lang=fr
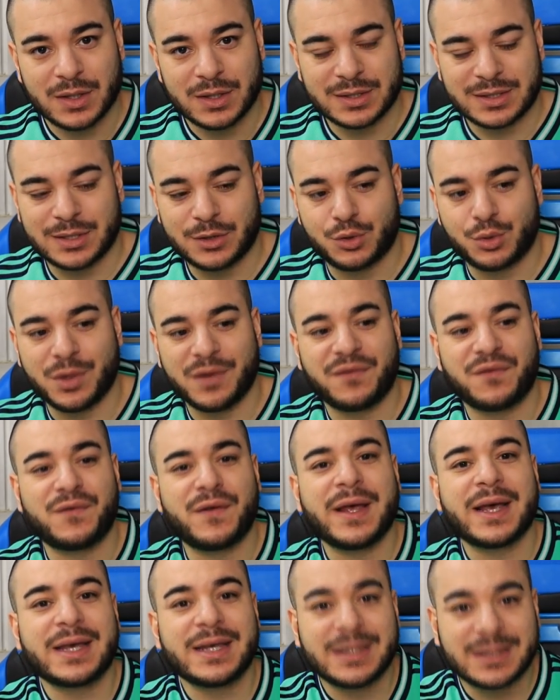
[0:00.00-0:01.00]
Si tu es
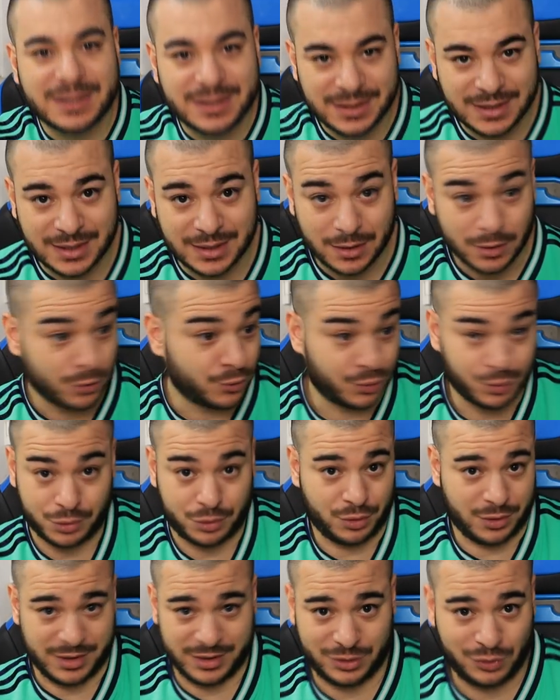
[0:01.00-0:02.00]
véridique, tu
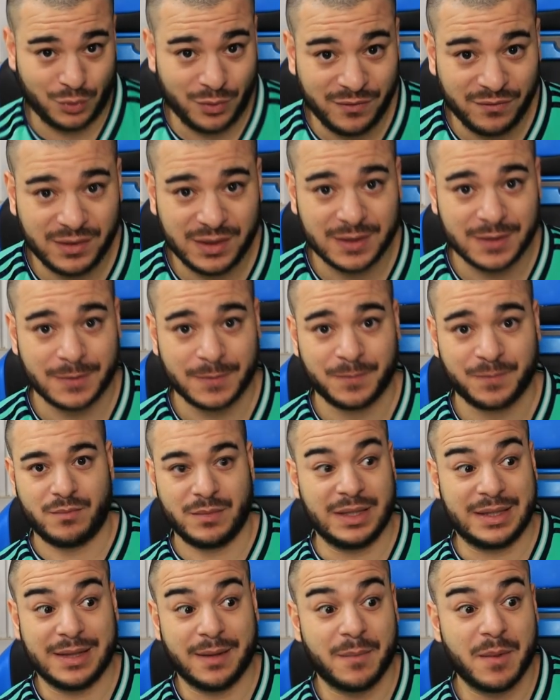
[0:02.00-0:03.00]
seras suivi.
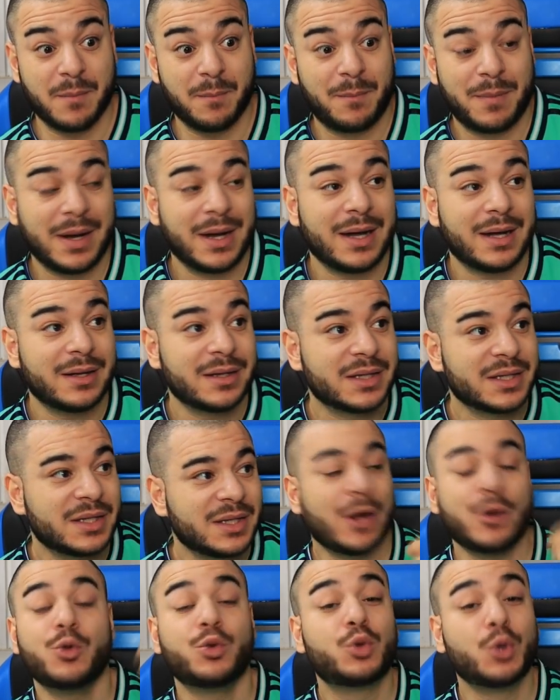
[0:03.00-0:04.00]
Et t'as même pas
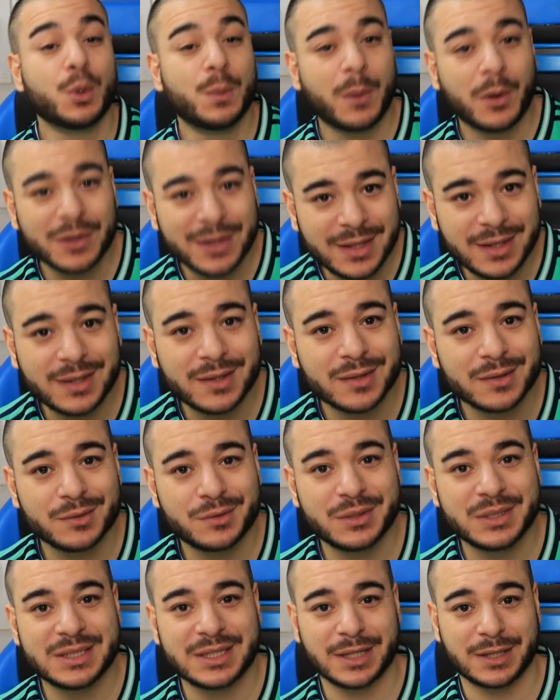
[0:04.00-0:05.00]
à le demander,
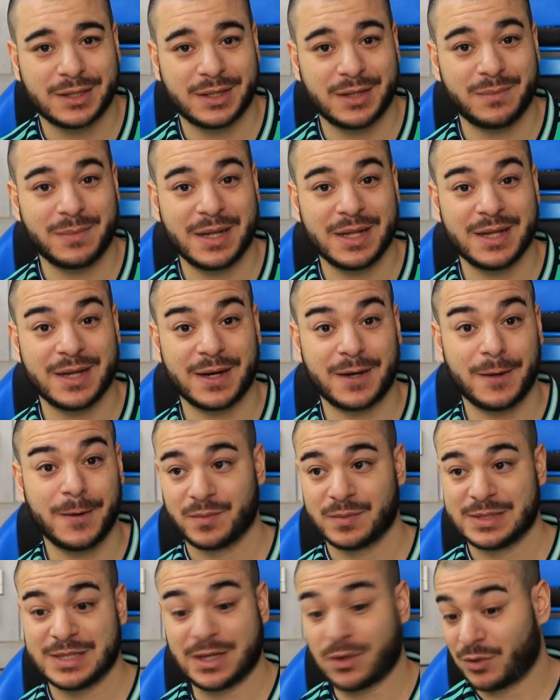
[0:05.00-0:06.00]
d'une certaine manière.
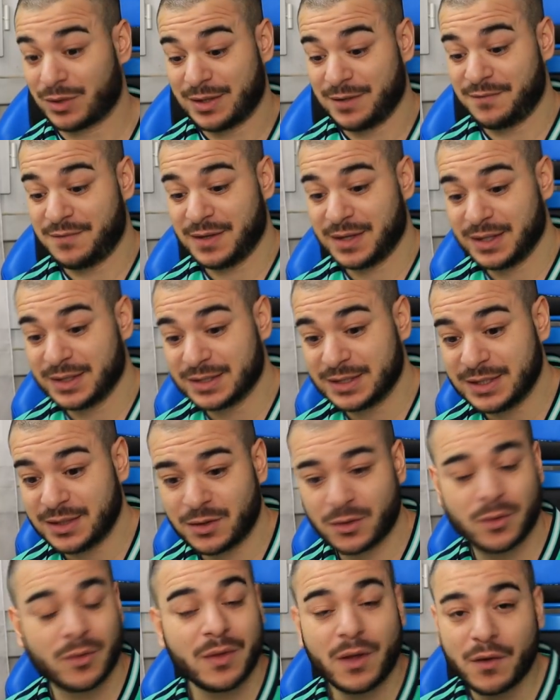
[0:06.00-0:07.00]
C'est quand t'es
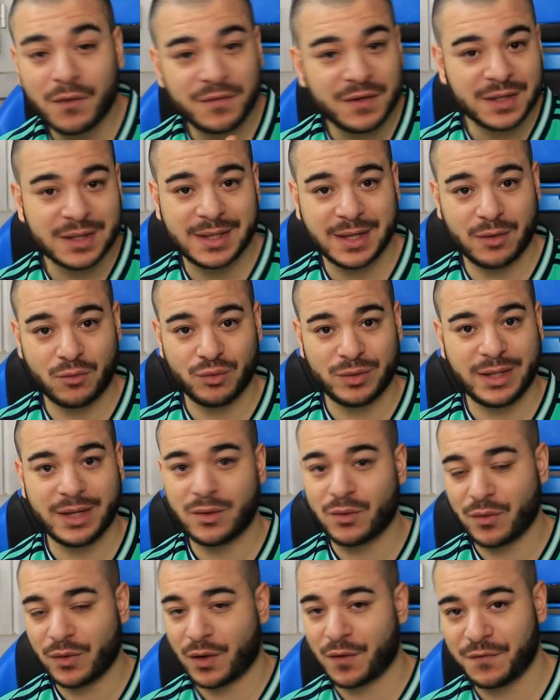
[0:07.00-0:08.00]
véridique qu'on a envie de t'écouter,
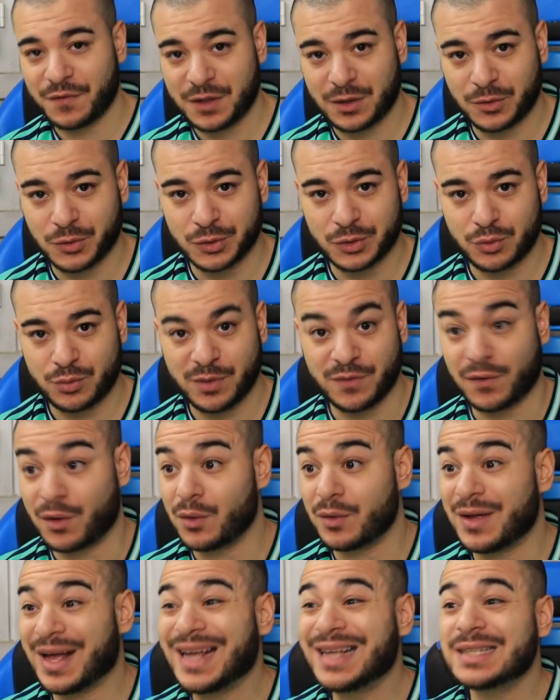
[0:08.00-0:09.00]
qu'on a envie de te
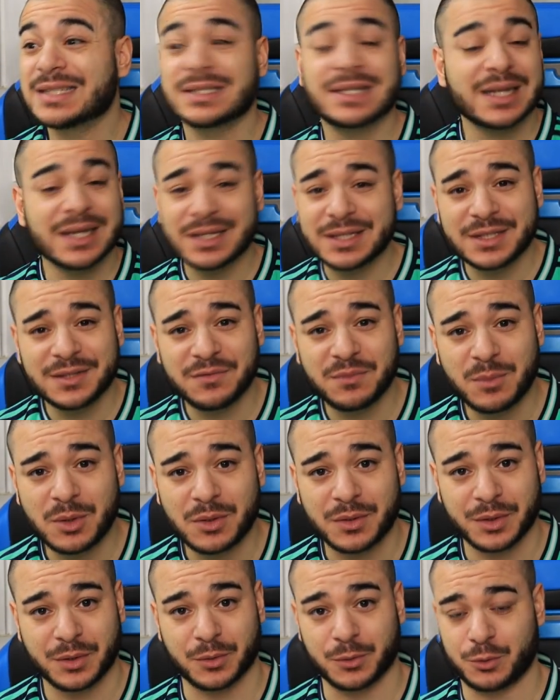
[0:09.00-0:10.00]
suivre
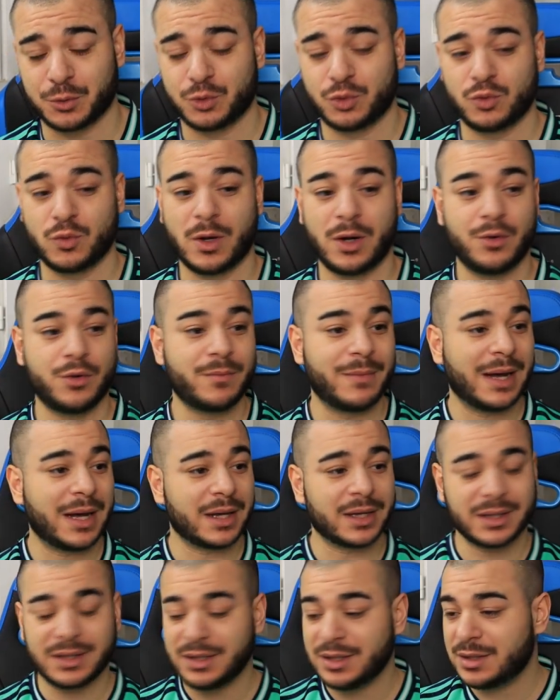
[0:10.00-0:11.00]
instinctivement, et que tu sois le
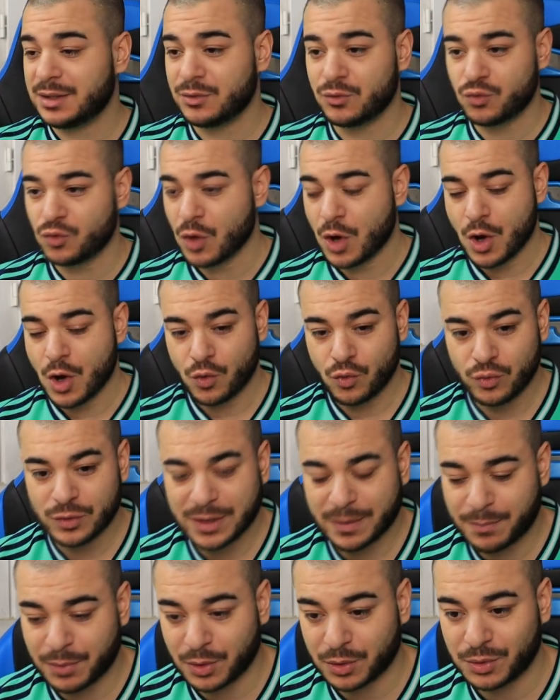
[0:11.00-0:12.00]
mari ou,
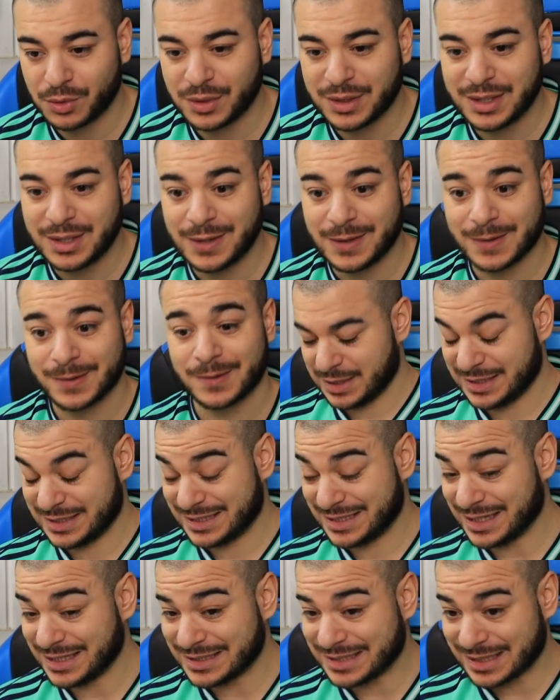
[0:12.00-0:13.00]
n'importe qui. Et
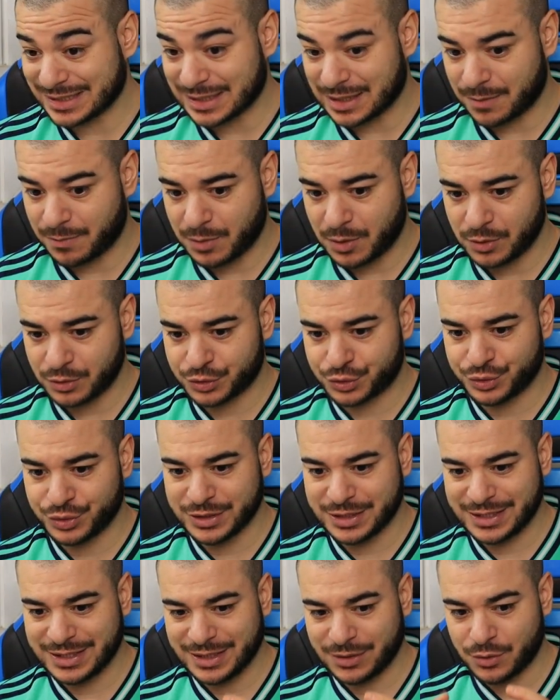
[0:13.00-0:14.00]
ça, ça se rapproche
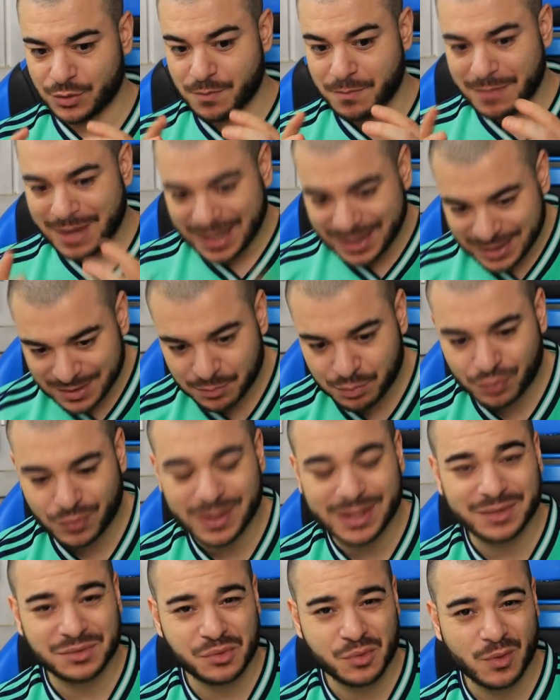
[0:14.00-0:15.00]
d'une idée de
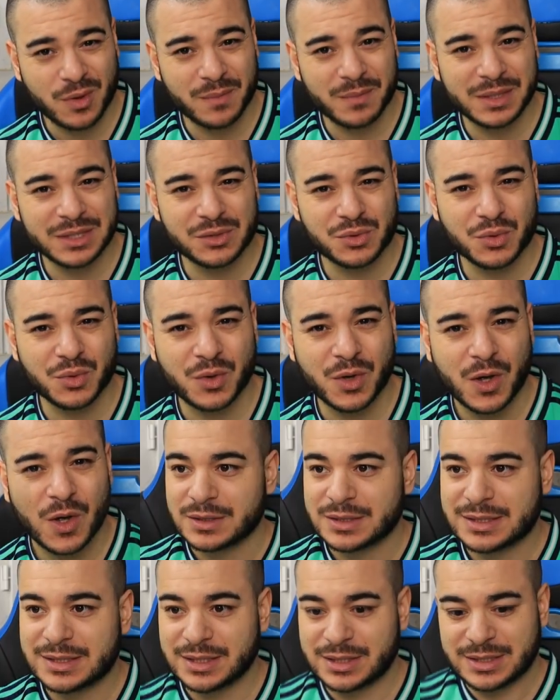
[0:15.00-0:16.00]
manipulation à mes yeux.
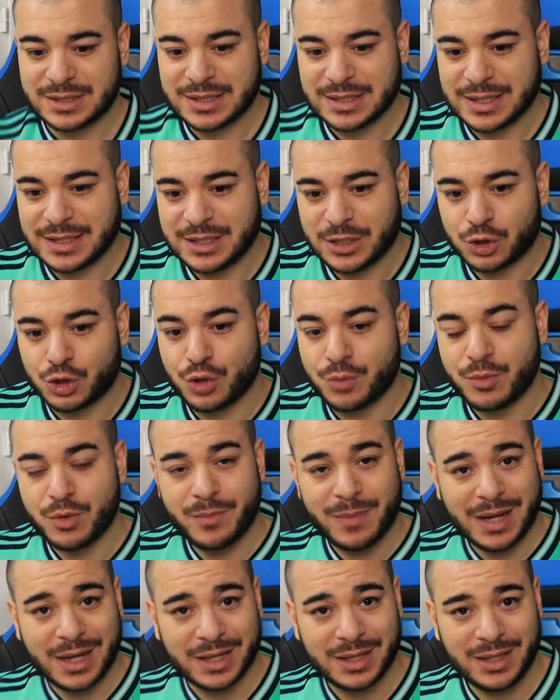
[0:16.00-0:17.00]
C'est-à-dire, je me
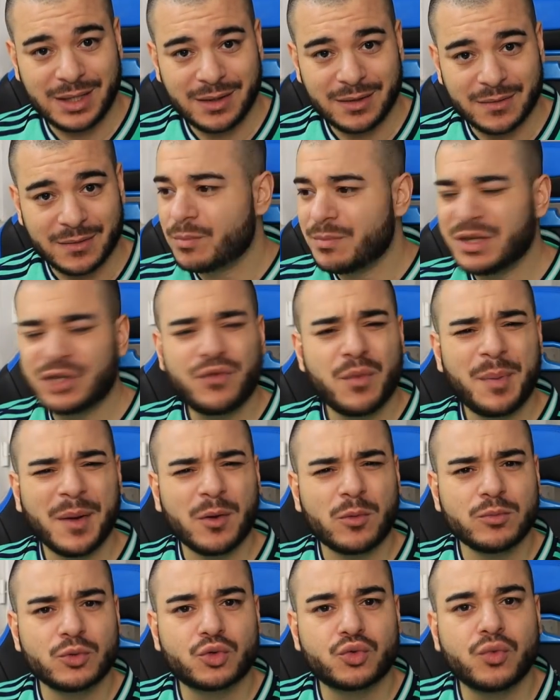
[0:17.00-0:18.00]
marie, mais je veux pas
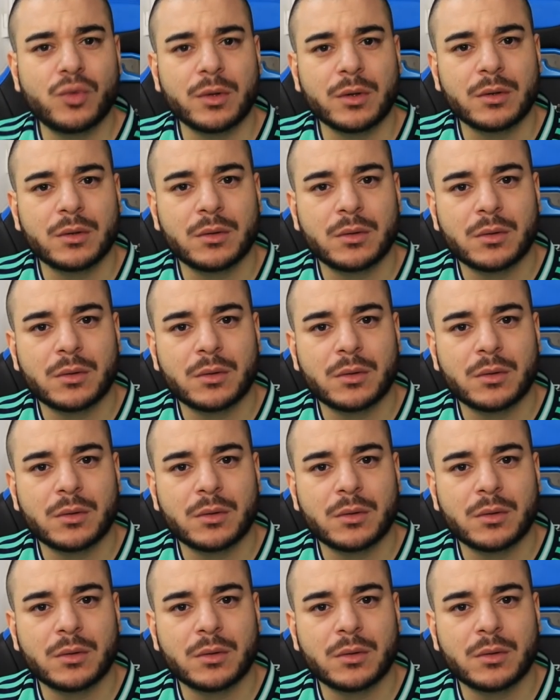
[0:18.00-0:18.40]
qu'on me saoule.